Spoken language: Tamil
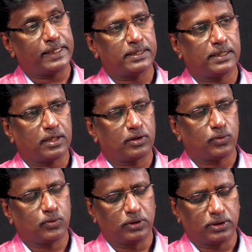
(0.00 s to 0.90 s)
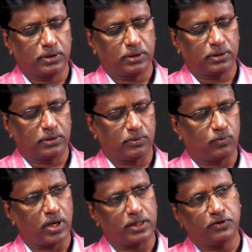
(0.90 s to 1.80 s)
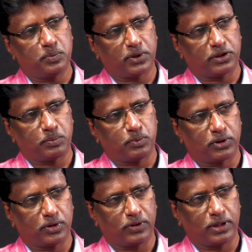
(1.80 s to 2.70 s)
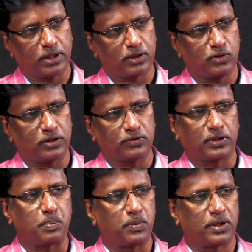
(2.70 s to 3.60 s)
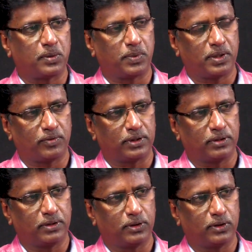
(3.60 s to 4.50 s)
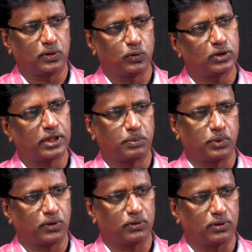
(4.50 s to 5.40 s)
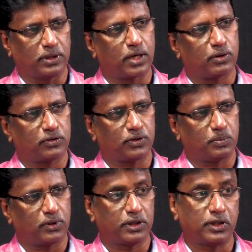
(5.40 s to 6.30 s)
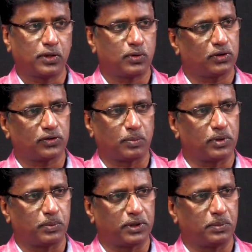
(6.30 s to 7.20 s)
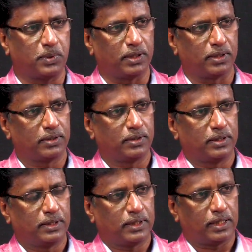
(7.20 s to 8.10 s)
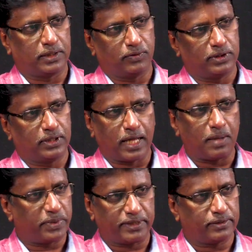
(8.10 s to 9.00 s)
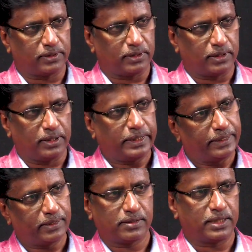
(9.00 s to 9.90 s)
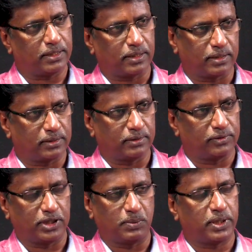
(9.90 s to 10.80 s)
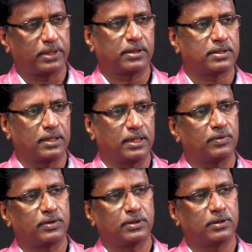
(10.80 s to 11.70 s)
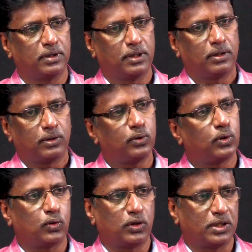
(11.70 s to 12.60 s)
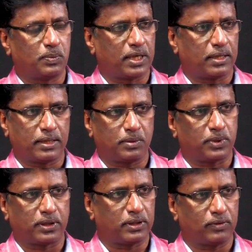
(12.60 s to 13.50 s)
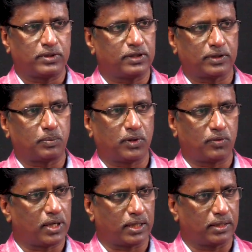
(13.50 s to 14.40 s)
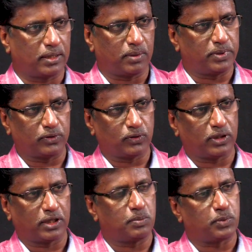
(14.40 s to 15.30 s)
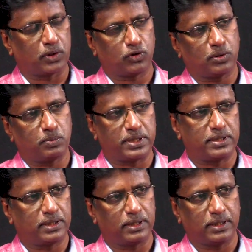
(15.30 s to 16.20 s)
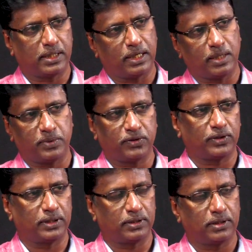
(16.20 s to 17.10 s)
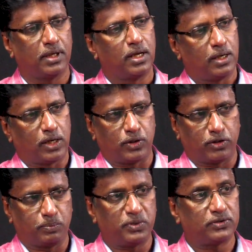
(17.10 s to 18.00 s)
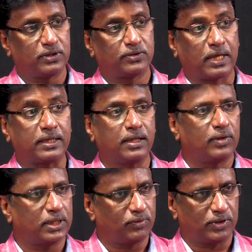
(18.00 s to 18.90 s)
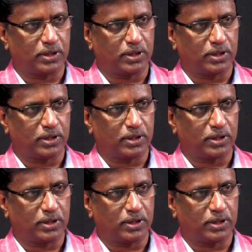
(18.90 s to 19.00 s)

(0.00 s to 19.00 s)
கலெக்ஷன்னா கூட உங்களுக்கு வாரிசு படத்தை பொறுத்த வரைக்கும் அதனுடைய சம்பளமே வந்து டூ தேர்ட் போயிருக்கும் யாரோட சம்பளம் ஹீரோவோட சம்பளம் மட்டுமே அது வந்து நான் பேசுறது இல்லை இண்டஸ்ட்ரி டாக் அது சினிமா இண்டஸ்ட்ரியிலேயே வந்து நூறு கோடிக்கு மேலே தான் அந்த படத்துக்கு விஜய் சம்பளம் வாங்கினதா அப்படின்னு சொல்கிறாங்க படத்தோட பட்ஜெட்டு நீங்கள் எல்லாமே சேர்த்து அதனோட பிஸ்னஸ் அதிக விலைக்கு